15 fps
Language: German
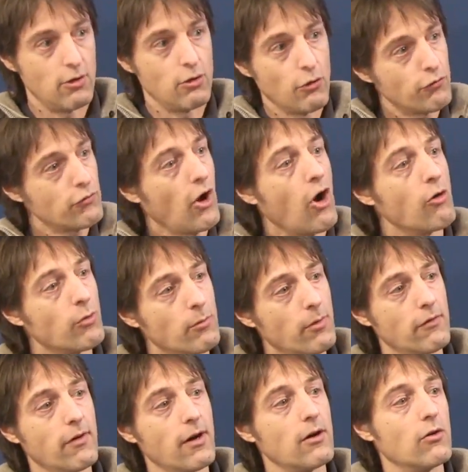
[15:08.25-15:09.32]

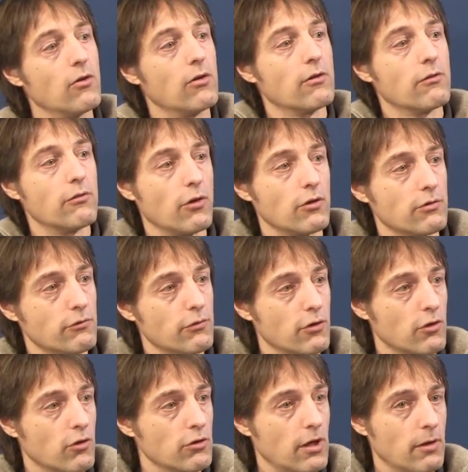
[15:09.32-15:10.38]
Luftraumüberwachung von,
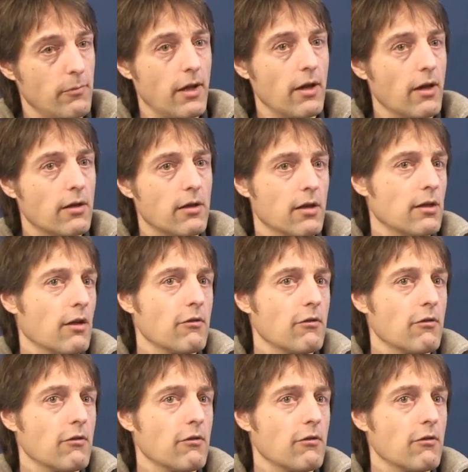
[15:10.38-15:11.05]
von Nordamerika.